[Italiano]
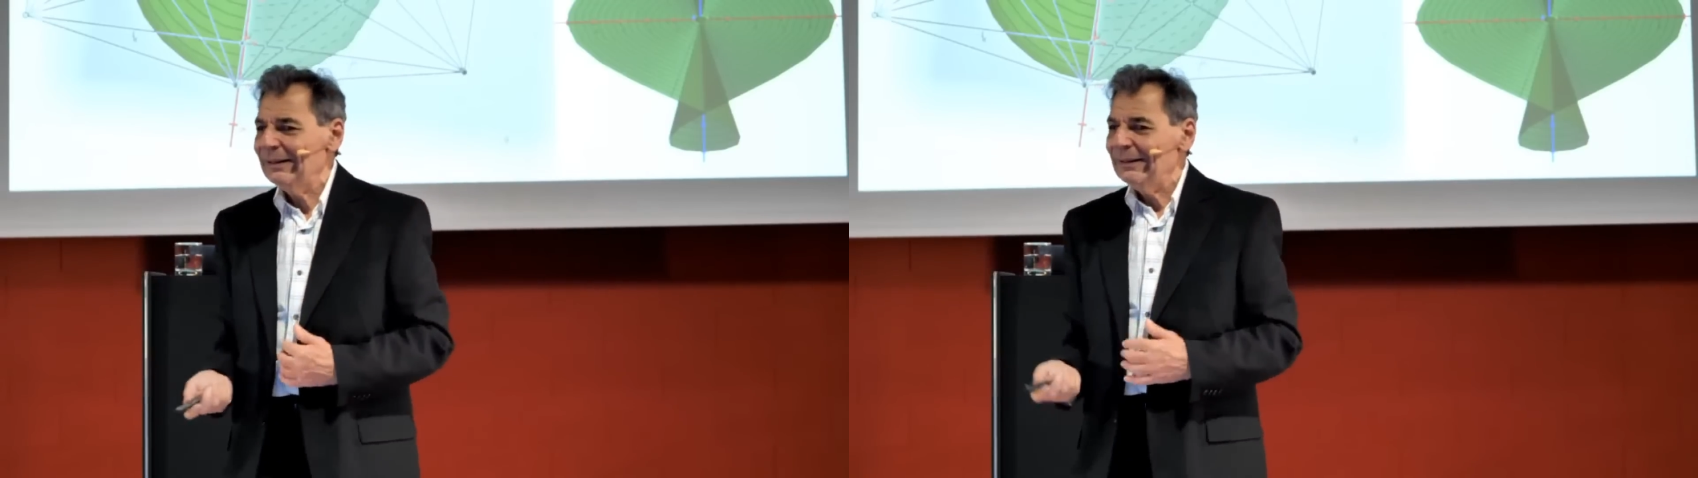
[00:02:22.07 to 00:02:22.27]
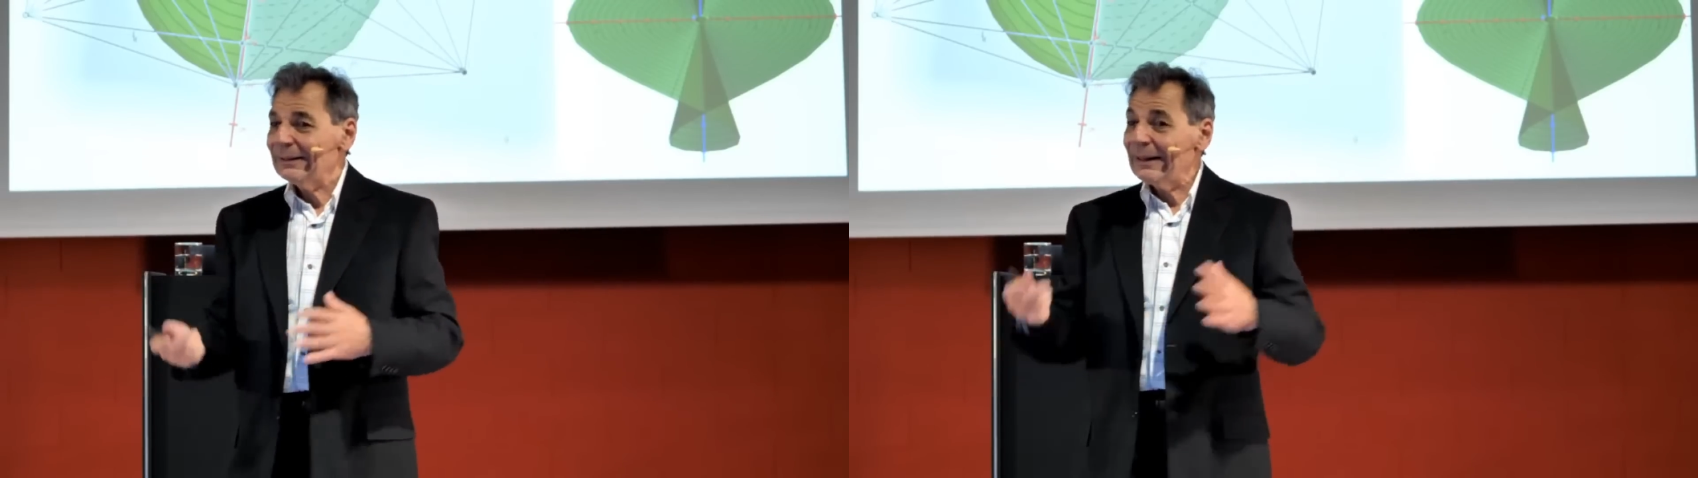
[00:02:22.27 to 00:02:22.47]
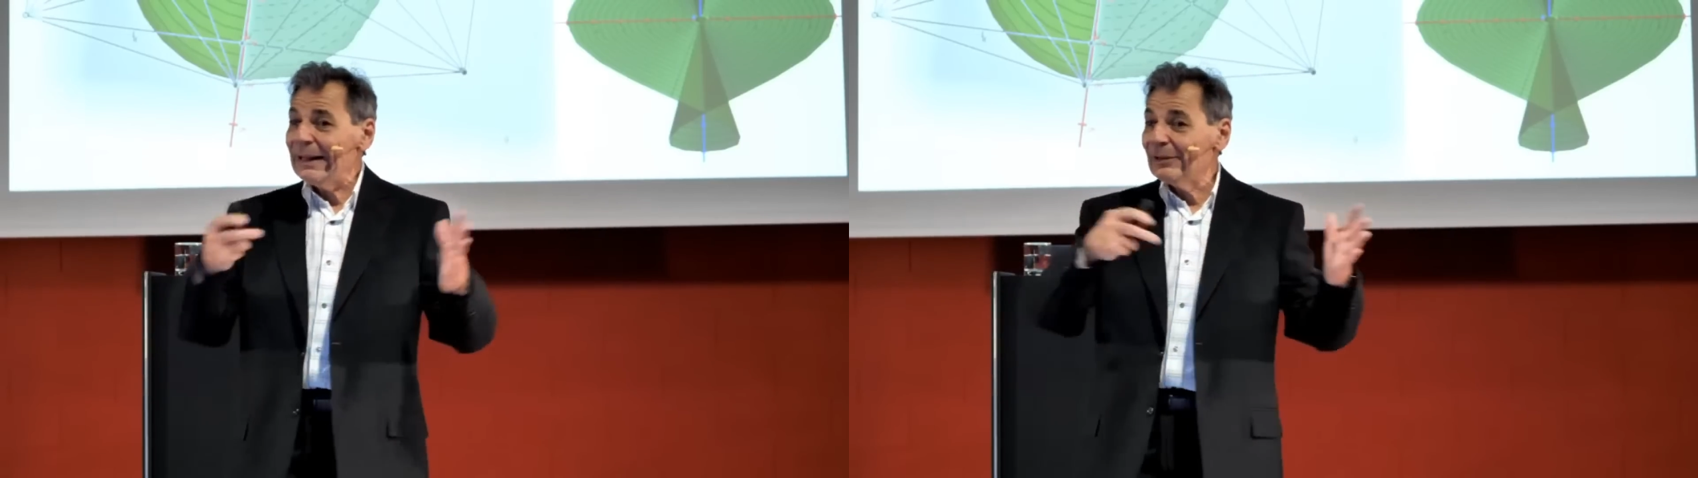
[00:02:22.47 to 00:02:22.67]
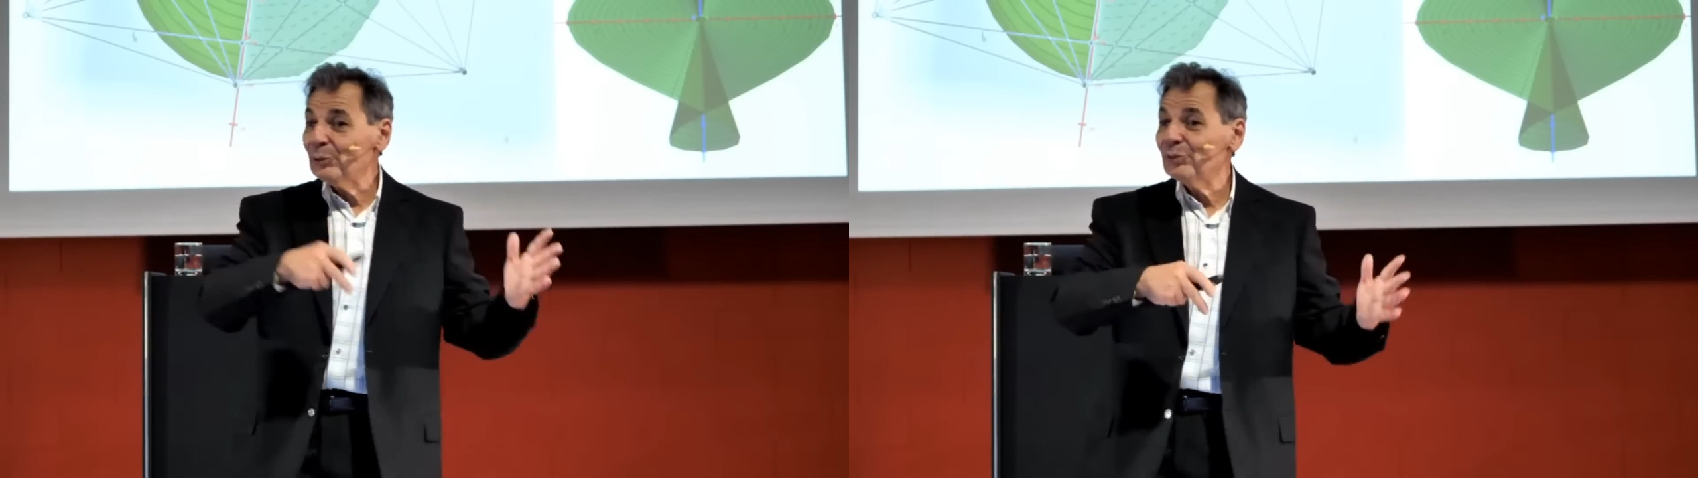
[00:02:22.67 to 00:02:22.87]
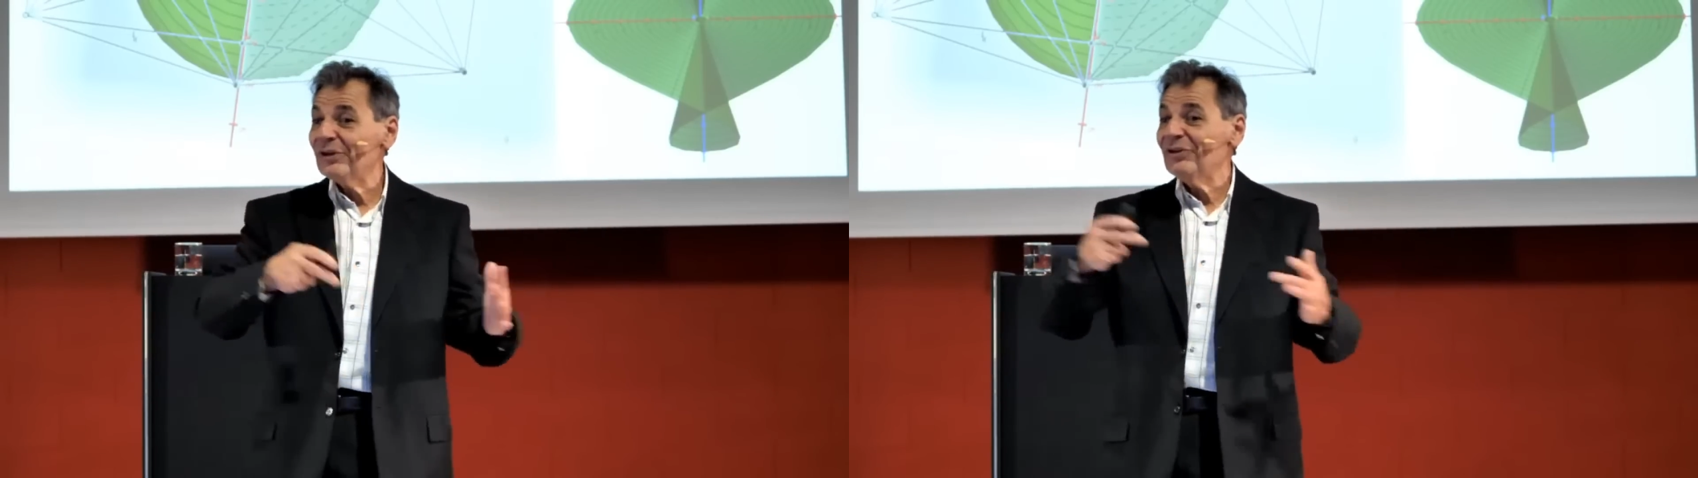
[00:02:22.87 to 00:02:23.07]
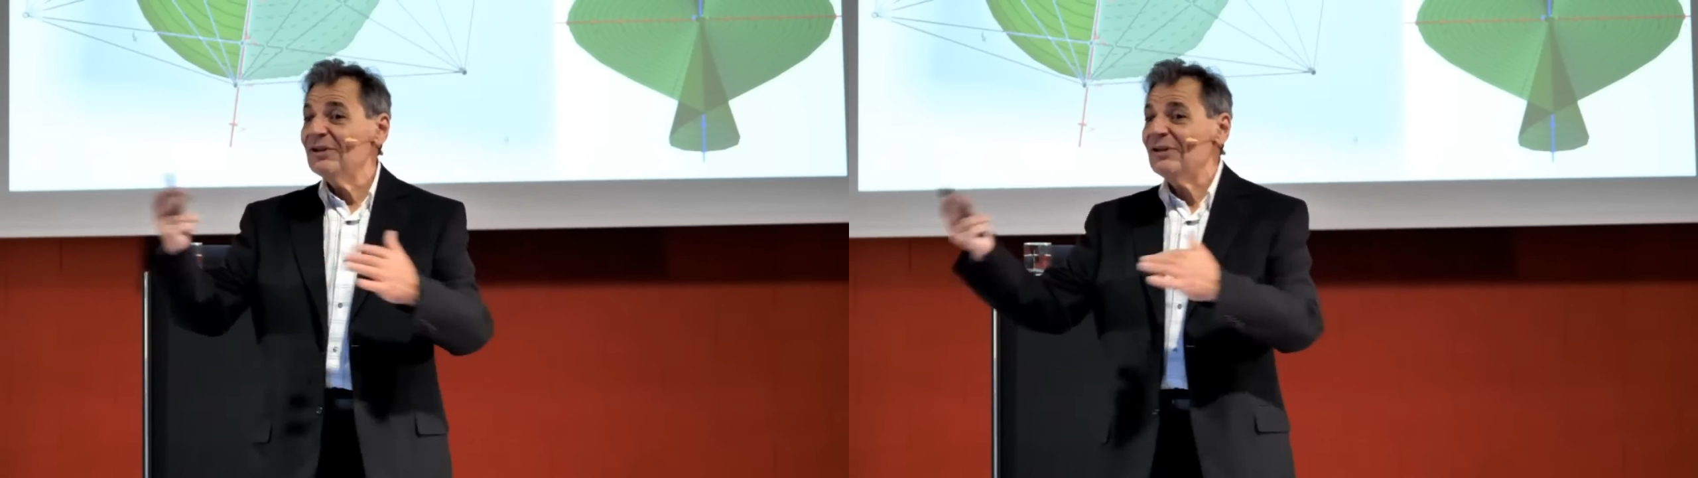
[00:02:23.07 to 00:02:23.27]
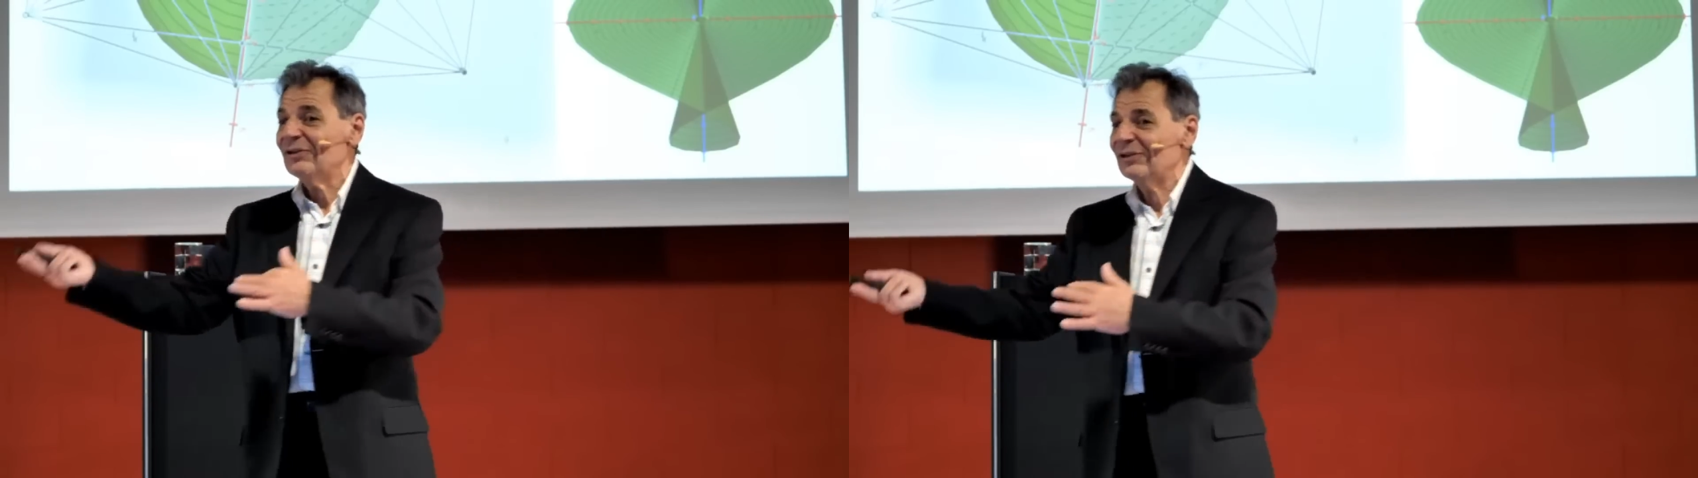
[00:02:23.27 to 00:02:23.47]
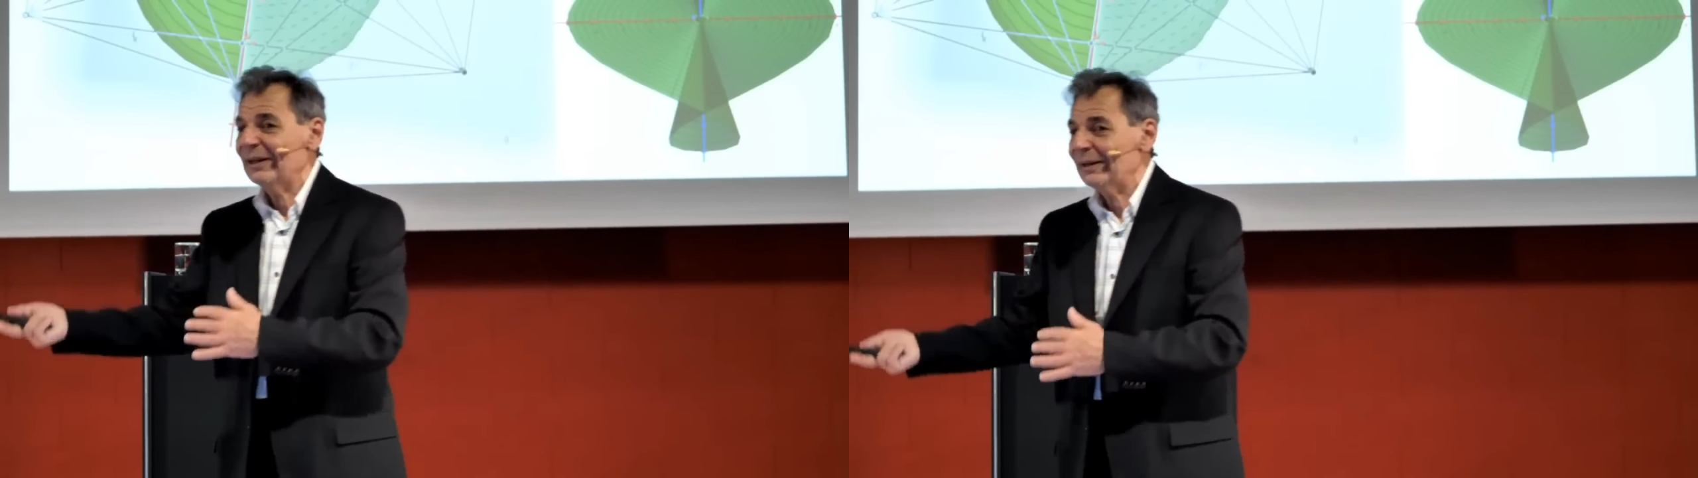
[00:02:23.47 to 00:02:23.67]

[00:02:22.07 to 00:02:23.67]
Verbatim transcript: Rectus e sinister,